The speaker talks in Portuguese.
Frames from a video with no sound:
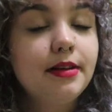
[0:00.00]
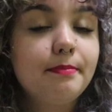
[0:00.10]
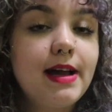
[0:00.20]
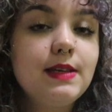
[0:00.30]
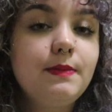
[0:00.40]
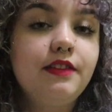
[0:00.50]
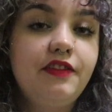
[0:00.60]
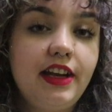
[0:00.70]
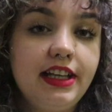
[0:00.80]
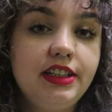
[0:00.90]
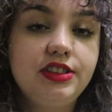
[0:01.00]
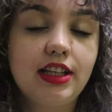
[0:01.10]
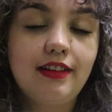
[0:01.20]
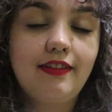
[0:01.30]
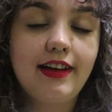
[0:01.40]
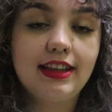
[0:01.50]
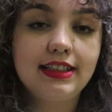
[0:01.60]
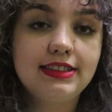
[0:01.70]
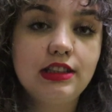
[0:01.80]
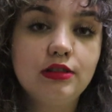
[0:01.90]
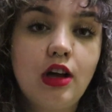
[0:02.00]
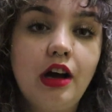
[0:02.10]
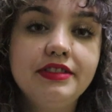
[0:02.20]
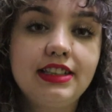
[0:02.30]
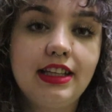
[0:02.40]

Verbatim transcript: Mais para frente, ela vai trazendo novos